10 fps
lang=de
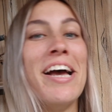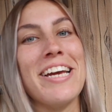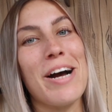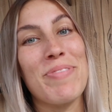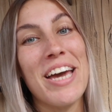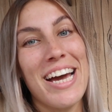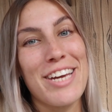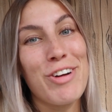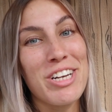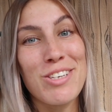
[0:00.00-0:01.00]
Ja,
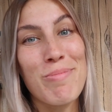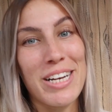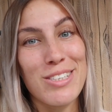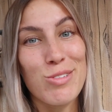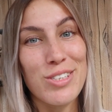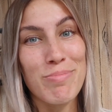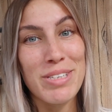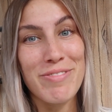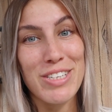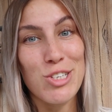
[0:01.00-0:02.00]
ich wollte jetzt noch mal ganz kurz ein
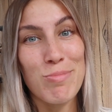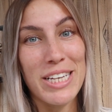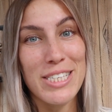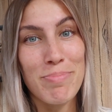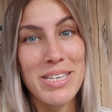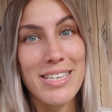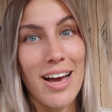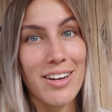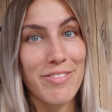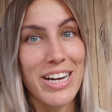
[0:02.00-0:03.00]
bisschen was zum Let's Be
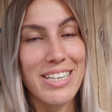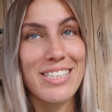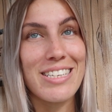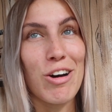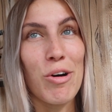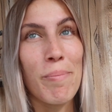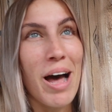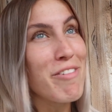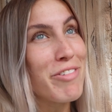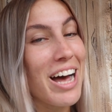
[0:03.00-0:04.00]
sagen, weil es sind auch ein
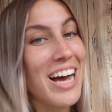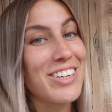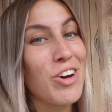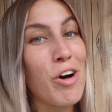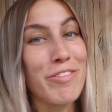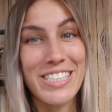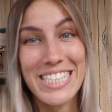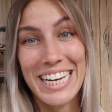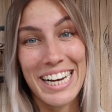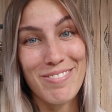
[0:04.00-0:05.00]
paar Fragen noch auf
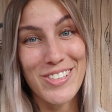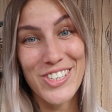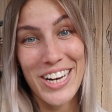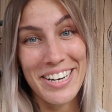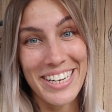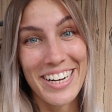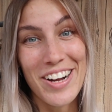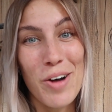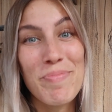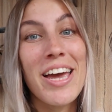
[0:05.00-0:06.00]
Instagram zustande
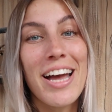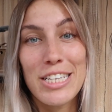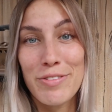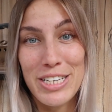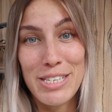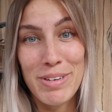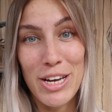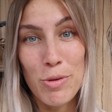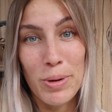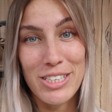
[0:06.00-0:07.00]
gekommen. Also falls ihr mir
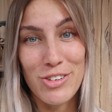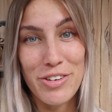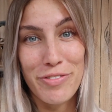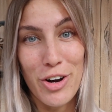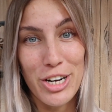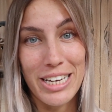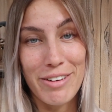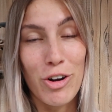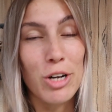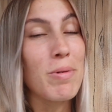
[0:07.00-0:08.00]
da übrigens noch nicht folgt, dann
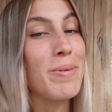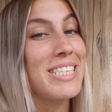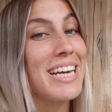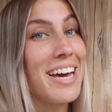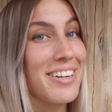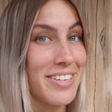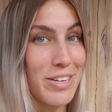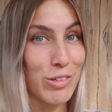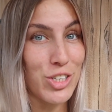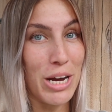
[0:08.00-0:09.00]
folgt mir mal sehr gerne.
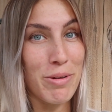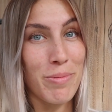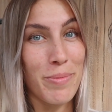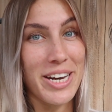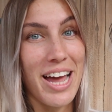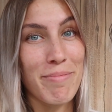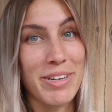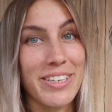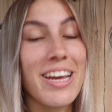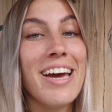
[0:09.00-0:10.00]
Hier unten schreibe ich mir meinen Namen
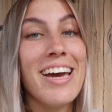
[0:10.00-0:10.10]
hin.